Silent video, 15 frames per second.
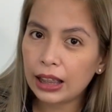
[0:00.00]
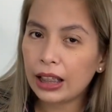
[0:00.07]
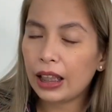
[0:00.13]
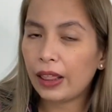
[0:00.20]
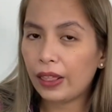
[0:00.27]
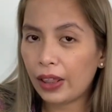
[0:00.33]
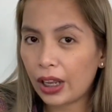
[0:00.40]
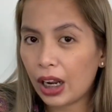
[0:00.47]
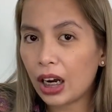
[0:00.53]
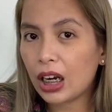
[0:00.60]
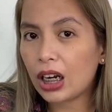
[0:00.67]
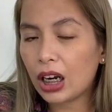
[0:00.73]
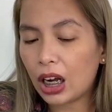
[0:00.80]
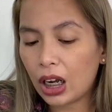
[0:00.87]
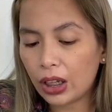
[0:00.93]
there
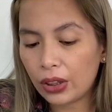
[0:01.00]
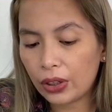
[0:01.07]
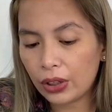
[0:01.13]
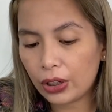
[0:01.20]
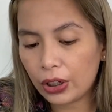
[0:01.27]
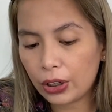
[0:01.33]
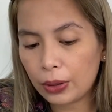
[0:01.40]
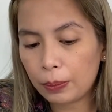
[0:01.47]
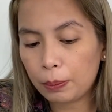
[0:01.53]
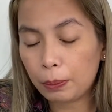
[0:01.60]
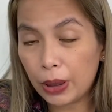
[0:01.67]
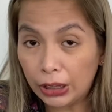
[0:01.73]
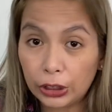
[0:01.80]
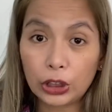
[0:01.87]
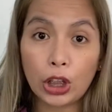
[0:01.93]
are other
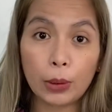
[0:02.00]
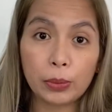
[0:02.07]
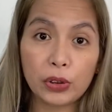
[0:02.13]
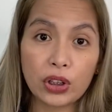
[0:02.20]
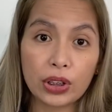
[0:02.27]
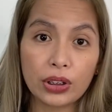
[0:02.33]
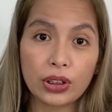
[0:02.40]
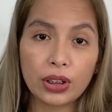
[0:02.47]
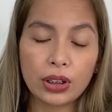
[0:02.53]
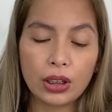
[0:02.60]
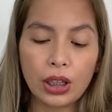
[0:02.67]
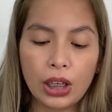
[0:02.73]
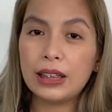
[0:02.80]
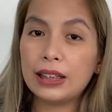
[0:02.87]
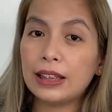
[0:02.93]
better options.
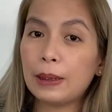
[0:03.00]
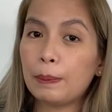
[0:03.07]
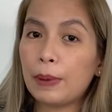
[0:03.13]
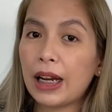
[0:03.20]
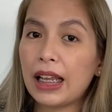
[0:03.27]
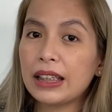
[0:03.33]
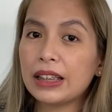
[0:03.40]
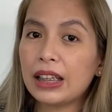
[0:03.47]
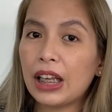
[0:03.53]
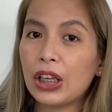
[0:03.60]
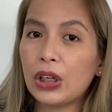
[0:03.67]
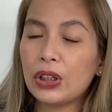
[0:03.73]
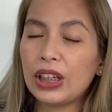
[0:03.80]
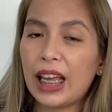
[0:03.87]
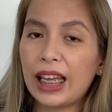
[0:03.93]
Sa price na
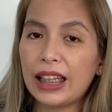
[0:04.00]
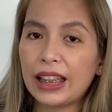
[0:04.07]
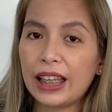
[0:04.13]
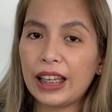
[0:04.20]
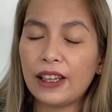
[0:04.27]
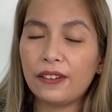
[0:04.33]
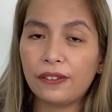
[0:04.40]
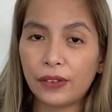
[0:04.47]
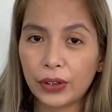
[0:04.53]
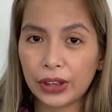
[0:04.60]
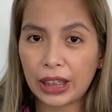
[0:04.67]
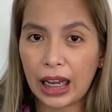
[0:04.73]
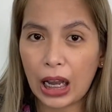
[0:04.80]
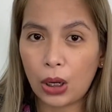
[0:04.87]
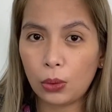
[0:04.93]
yon, I think for
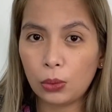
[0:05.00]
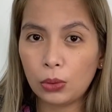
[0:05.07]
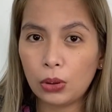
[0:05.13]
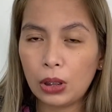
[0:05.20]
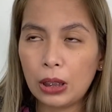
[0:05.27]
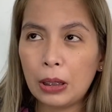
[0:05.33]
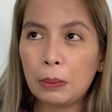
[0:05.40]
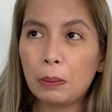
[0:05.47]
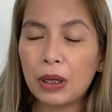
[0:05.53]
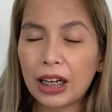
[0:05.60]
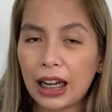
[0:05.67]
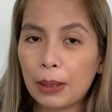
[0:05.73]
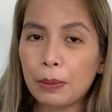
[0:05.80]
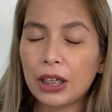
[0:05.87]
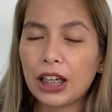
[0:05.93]
now,
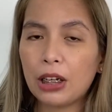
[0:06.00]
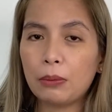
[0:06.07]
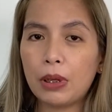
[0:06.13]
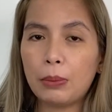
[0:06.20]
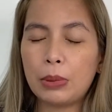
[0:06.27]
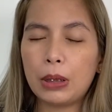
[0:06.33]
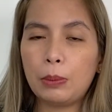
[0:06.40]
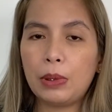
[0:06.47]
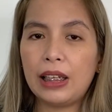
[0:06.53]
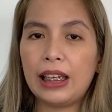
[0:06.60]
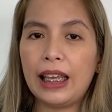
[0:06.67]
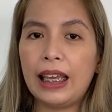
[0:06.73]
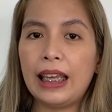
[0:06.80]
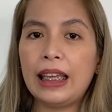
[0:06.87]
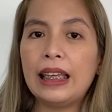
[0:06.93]
marami kang
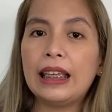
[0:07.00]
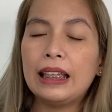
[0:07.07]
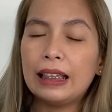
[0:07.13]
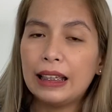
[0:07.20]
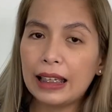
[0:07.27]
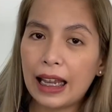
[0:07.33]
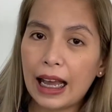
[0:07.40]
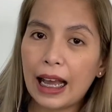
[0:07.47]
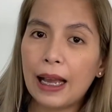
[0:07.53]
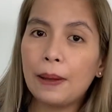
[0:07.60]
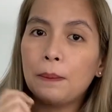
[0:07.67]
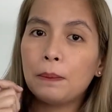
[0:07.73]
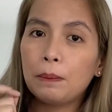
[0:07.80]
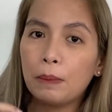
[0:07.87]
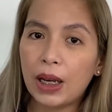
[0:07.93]
mabibili na
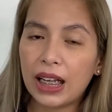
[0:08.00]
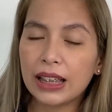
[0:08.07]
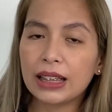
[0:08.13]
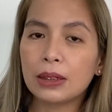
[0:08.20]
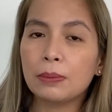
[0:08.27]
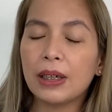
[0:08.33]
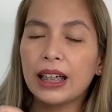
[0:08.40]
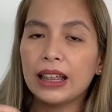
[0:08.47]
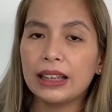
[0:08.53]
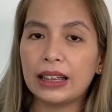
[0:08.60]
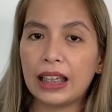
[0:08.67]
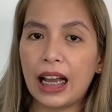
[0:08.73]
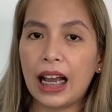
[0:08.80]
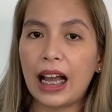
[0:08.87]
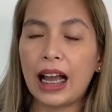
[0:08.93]
mas
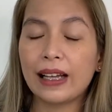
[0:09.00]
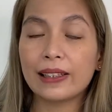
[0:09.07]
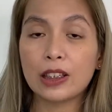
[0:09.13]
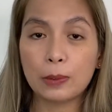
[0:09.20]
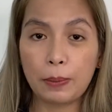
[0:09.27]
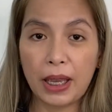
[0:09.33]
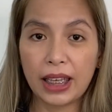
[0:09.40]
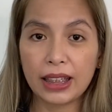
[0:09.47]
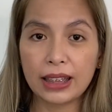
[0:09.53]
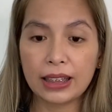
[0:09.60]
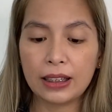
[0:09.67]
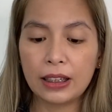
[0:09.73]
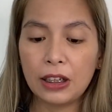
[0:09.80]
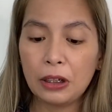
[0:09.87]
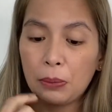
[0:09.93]
maganda ang
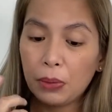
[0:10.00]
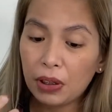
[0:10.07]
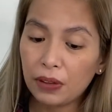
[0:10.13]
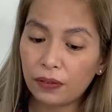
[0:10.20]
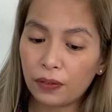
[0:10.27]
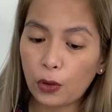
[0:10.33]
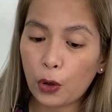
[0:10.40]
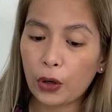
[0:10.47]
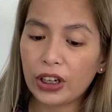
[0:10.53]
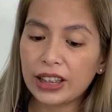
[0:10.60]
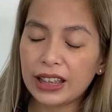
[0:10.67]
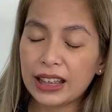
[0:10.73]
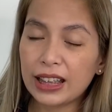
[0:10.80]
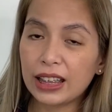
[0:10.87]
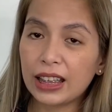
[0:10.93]
specs. But of course,
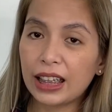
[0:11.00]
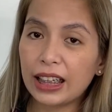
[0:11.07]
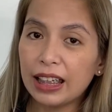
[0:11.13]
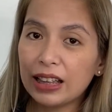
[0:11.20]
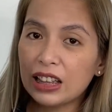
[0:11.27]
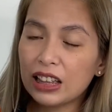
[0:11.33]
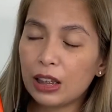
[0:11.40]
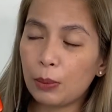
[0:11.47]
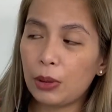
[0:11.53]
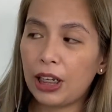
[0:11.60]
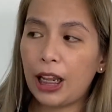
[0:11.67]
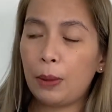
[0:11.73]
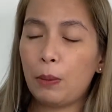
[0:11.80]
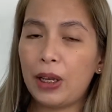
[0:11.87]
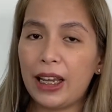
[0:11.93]
isa na rin kasi sa
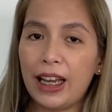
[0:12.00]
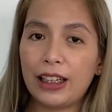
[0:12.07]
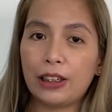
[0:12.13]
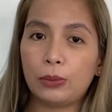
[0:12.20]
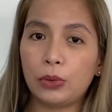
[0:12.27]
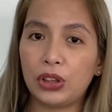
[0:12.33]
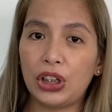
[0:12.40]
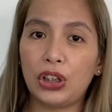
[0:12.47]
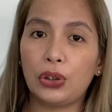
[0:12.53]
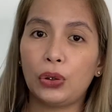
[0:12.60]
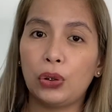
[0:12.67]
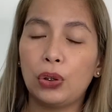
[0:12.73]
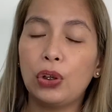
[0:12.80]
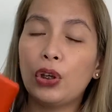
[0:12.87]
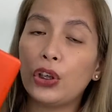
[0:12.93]
binabayaran mo
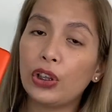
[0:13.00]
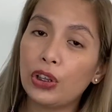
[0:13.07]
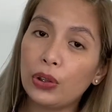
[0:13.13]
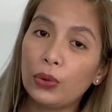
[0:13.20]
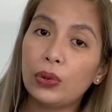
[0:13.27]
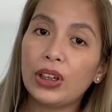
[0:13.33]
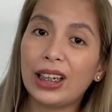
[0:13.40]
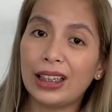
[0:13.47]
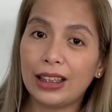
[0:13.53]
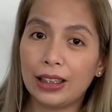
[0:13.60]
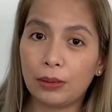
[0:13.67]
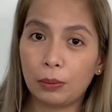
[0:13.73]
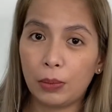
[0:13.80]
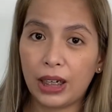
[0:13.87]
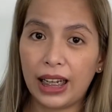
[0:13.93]
dito, yung
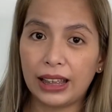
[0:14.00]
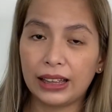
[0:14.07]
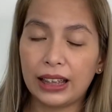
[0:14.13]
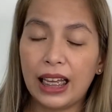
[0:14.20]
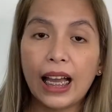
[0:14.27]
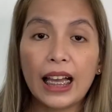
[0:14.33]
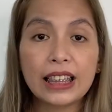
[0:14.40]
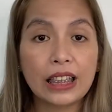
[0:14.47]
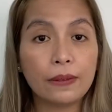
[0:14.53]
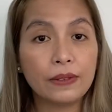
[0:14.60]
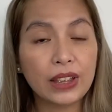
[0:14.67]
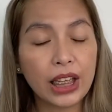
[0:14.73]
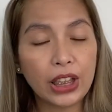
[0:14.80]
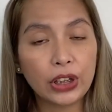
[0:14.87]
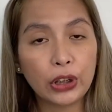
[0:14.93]
kanyang brand. As I've
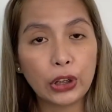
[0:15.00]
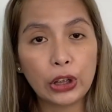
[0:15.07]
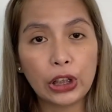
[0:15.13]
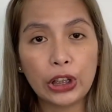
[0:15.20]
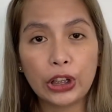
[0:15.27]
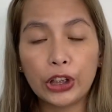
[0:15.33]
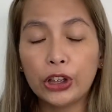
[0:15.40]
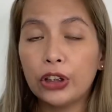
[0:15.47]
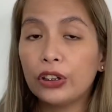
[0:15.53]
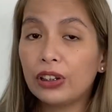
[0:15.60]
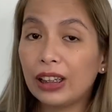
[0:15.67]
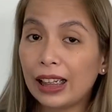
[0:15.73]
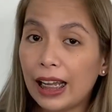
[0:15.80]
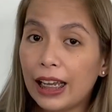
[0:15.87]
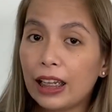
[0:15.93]
said earlier,
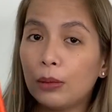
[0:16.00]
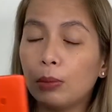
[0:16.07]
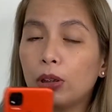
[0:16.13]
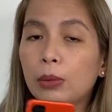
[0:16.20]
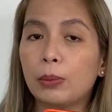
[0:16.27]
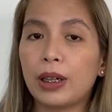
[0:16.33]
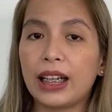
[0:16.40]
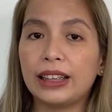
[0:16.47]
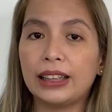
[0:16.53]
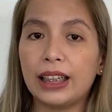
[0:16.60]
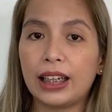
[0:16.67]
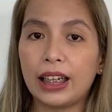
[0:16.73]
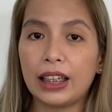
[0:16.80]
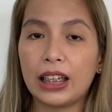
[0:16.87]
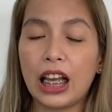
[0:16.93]
reliable brand na
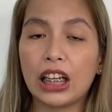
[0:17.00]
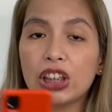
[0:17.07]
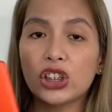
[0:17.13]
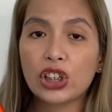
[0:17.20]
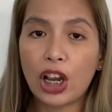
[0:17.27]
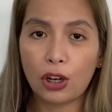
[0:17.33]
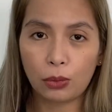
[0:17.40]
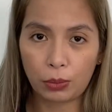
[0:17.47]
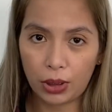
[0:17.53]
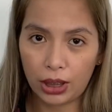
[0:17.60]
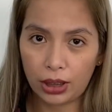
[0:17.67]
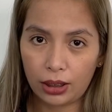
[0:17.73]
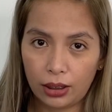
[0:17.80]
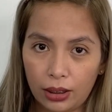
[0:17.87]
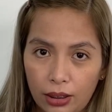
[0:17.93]
rin ang
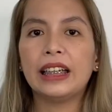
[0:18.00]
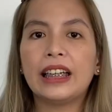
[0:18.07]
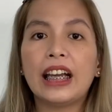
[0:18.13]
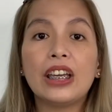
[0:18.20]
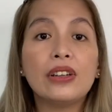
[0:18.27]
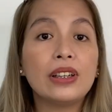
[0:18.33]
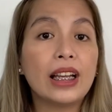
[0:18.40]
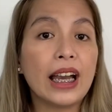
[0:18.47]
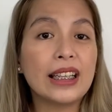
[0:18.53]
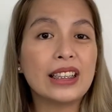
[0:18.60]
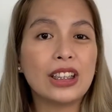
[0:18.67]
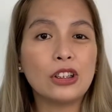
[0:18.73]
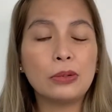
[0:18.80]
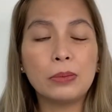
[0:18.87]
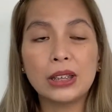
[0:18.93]
Xiaomi. Kayo guys,
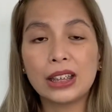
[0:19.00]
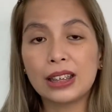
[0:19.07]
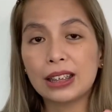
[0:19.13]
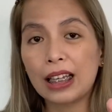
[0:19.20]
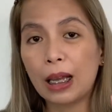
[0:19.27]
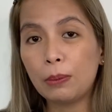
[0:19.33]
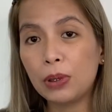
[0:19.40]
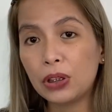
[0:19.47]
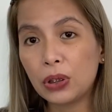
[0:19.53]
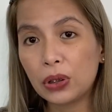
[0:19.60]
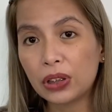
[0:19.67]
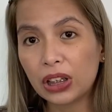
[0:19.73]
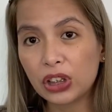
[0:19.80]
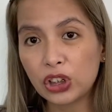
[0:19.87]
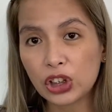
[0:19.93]
anong masasabi nyo
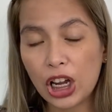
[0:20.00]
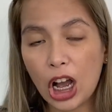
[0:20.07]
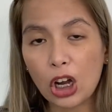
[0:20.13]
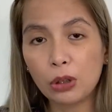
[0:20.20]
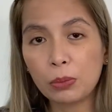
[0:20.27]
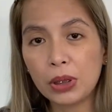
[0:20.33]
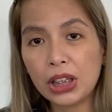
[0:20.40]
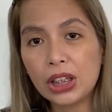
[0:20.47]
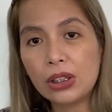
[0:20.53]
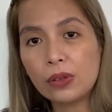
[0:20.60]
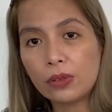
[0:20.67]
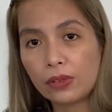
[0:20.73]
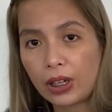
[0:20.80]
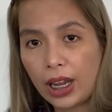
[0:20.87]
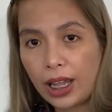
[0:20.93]
sa Xiaomi
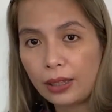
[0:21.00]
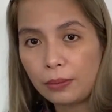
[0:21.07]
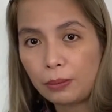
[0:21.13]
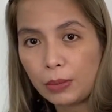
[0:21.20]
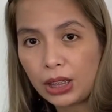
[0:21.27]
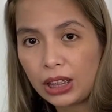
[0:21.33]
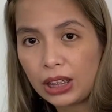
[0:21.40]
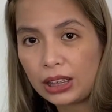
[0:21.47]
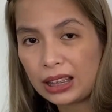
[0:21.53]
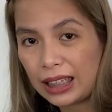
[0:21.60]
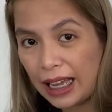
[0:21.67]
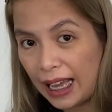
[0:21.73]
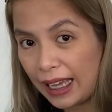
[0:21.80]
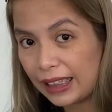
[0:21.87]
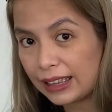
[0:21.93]
Redmi
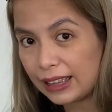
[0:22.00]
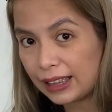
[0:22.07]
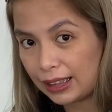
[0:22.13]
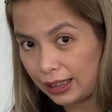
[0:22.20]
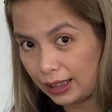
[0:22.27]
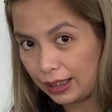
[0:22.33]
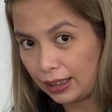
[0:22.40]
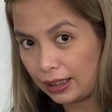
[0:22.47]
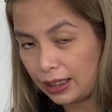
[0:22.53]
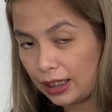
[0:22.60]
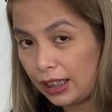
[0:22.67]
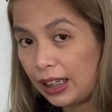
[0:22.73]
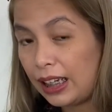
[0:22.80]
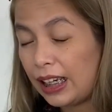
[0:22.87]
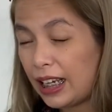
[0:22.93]
9C?
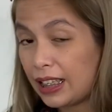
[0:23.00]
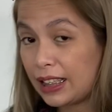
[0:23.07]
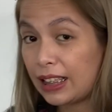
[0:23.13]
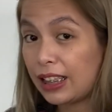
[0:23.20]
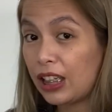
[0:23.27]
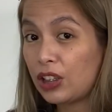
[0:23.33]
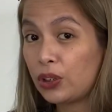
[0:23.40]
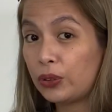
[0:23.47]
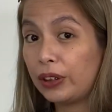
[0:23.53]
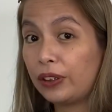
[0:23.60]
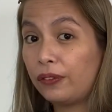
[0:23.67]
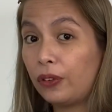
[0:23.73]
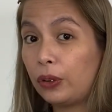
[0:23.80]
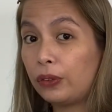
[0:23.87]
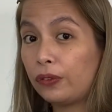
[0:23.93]
Is it a solid
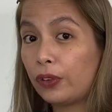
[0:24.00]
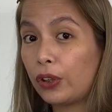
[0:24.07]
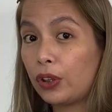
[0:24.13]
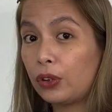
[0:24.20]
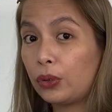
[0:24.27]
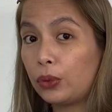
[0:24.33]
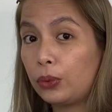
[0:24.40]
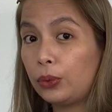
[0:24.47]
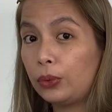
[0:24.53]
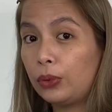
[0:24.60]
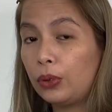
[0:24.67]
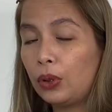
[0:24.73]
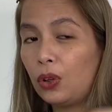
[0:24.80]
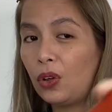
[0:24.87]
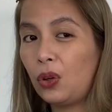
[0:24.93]
phone for you too?
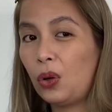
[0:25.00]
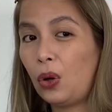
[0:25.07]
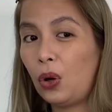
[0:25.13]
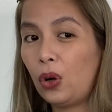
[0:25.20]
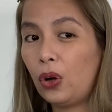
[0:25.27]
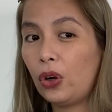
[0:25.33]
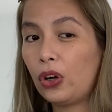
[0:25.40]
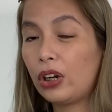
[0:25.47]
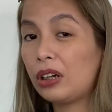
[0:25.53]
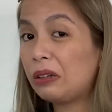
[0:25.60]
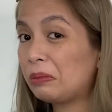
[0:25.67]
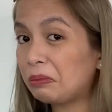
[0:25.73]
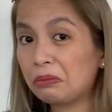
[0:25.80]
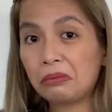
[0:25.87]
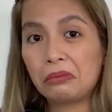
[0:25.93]

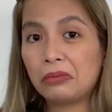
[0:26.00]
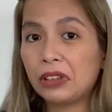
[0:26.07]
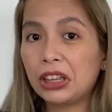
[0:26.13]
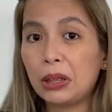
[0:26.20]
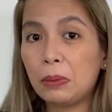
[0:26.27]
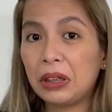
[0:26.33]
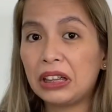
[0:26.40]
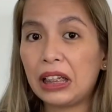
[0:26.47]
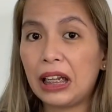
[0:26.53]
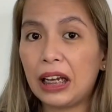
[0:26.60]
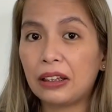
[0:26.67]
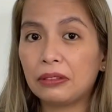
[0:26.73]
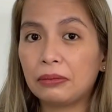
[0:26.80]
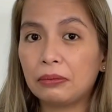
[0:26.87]
Or iba na lang?